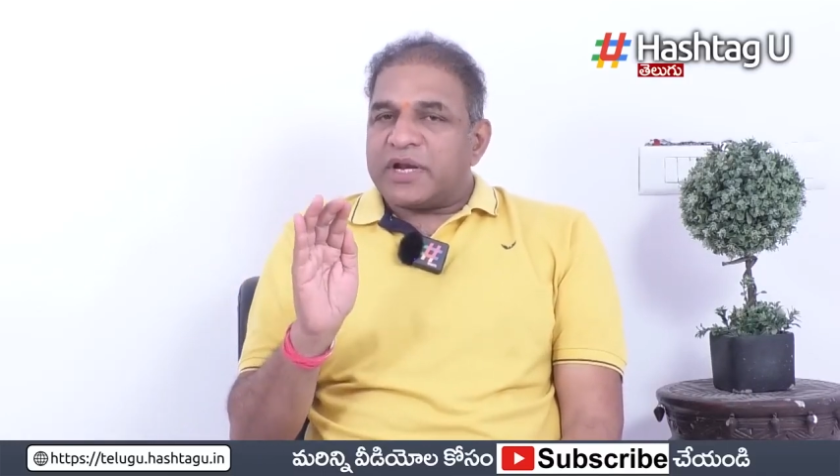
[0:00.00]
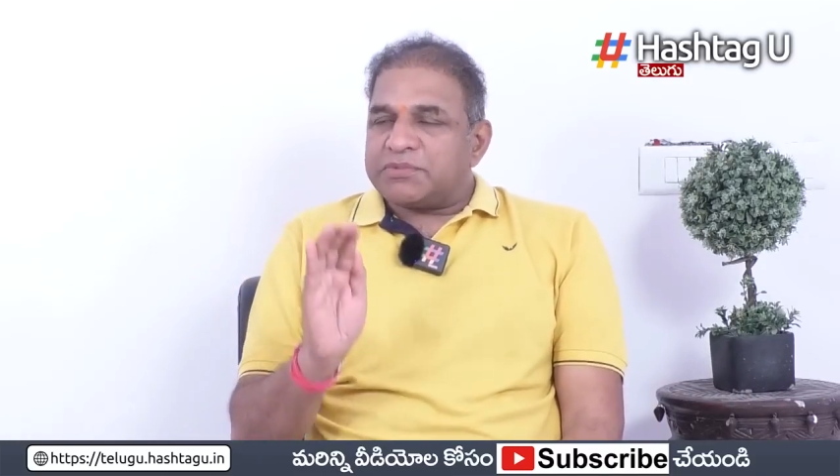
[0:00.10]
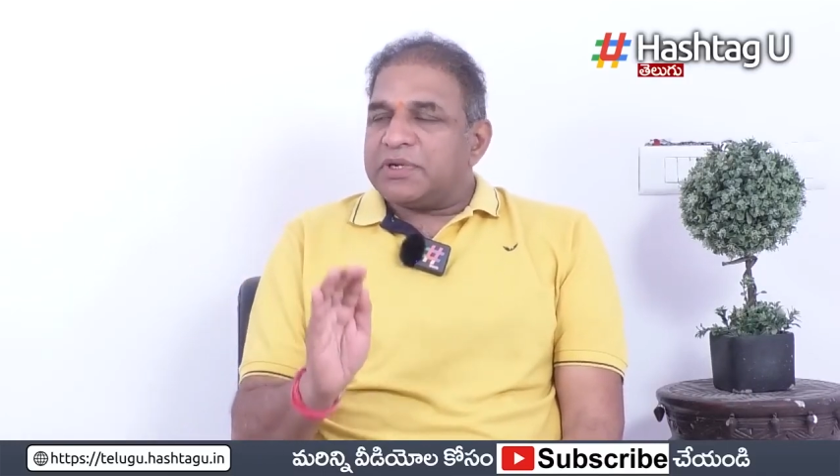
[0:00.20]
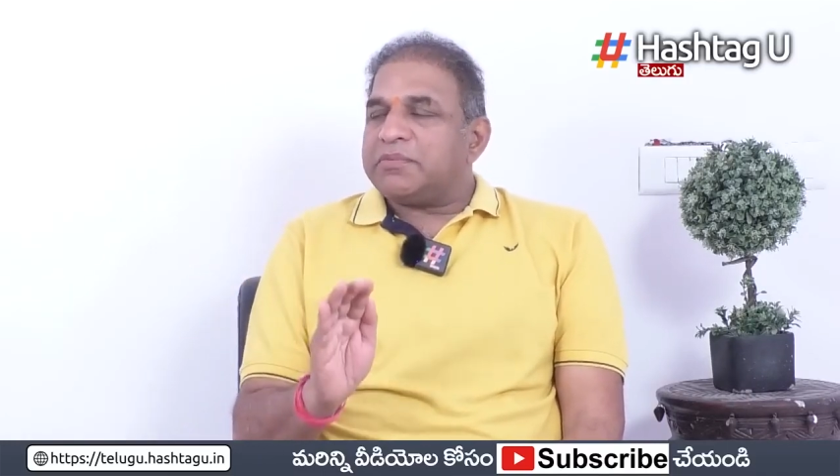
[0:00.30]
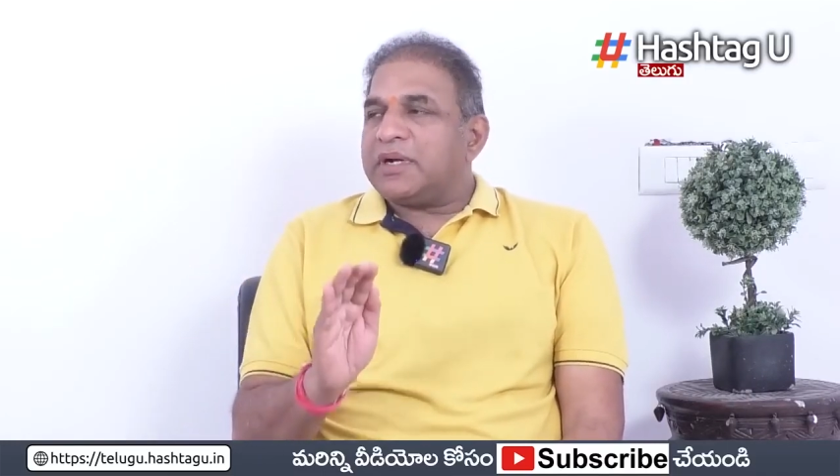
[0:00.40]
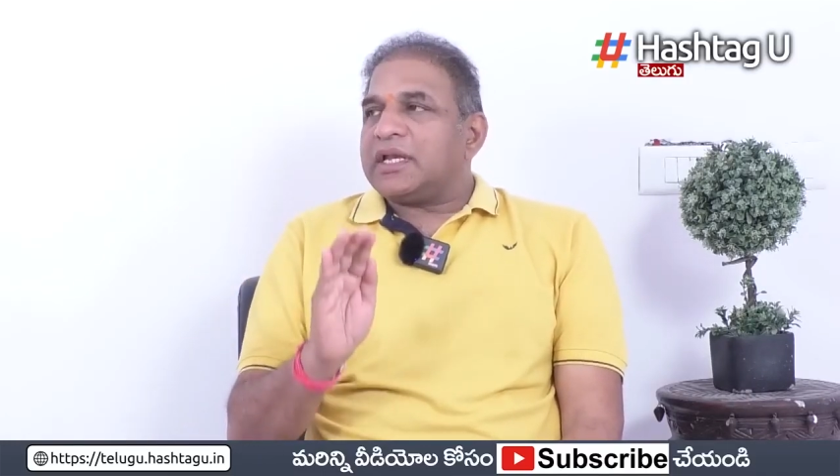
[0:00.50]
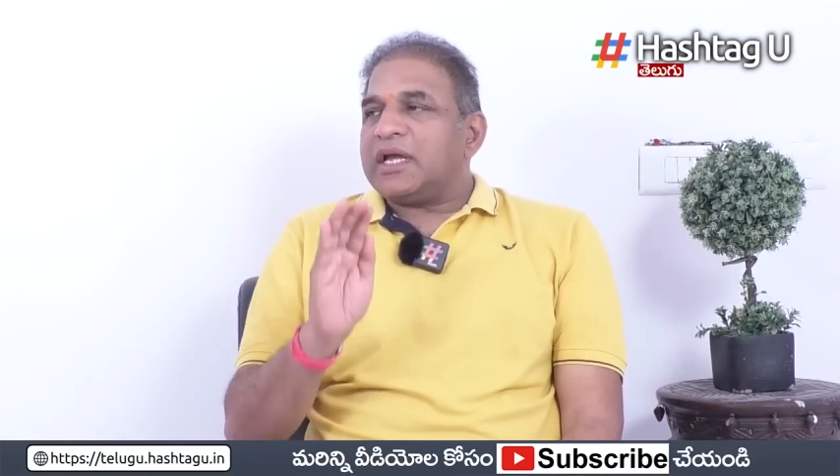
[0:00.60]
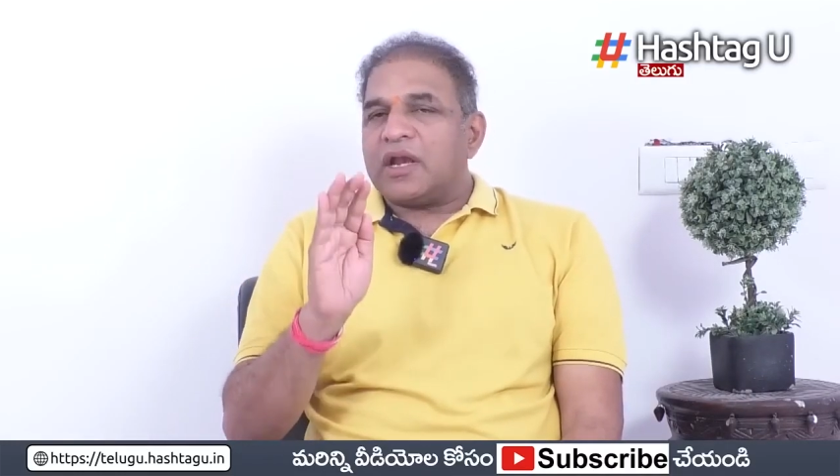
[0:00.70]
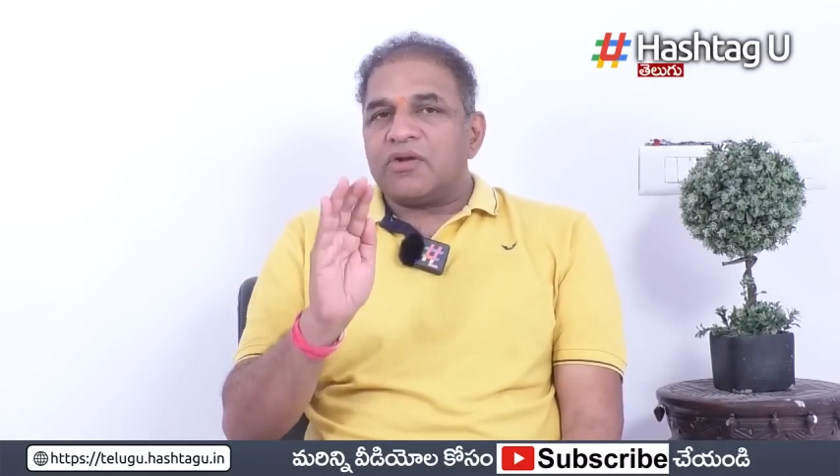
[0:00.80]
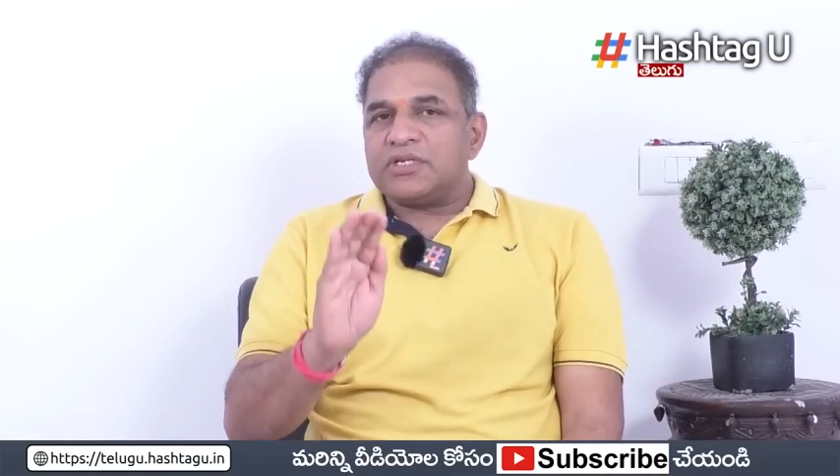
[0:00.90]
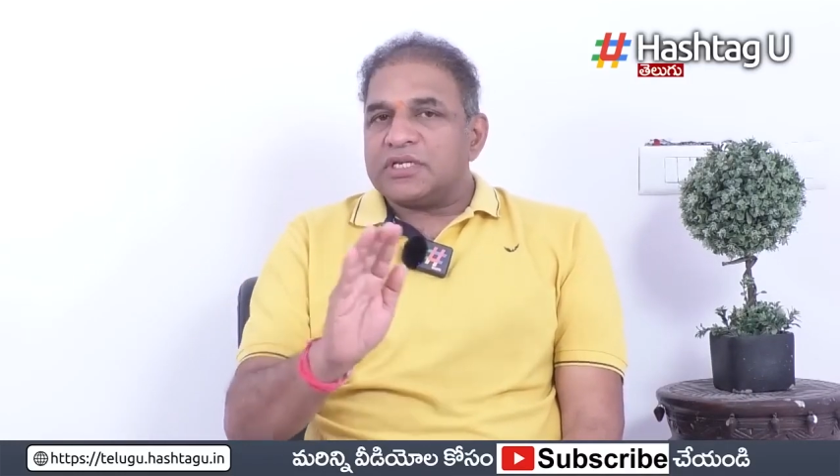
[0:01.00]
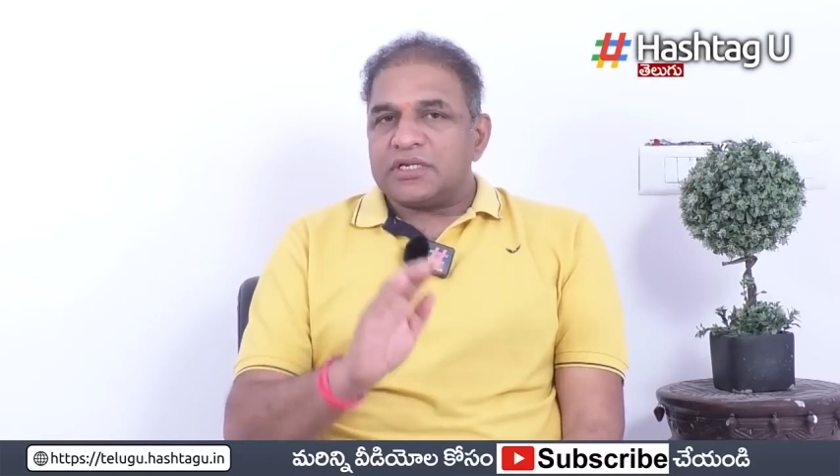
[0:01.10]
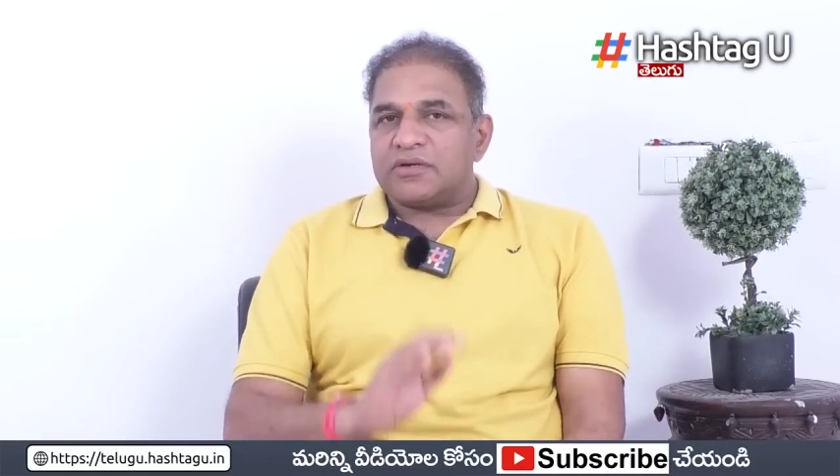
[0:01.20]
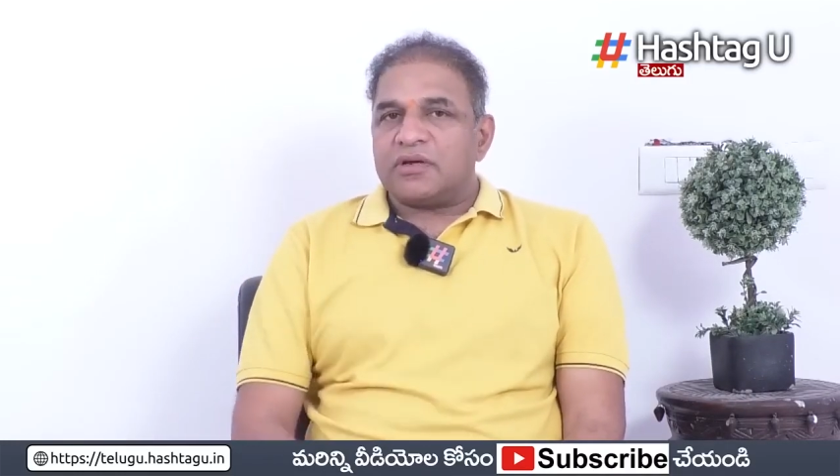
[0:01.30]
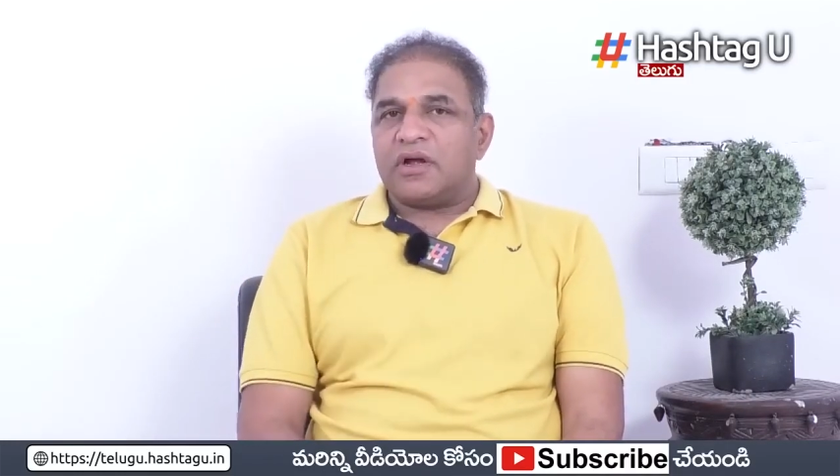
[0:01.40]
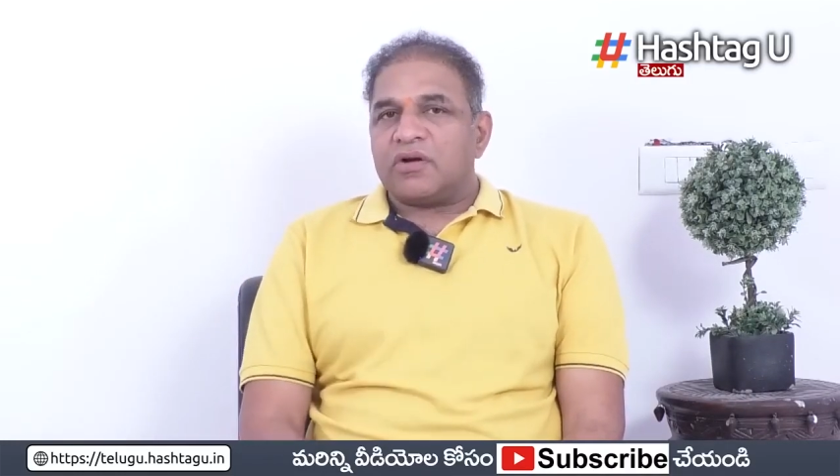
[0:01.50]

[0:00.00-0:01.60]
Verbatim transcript: ప్రెస్ మీట్ పెట్టి అనౌన్స్ చేసేటువంటి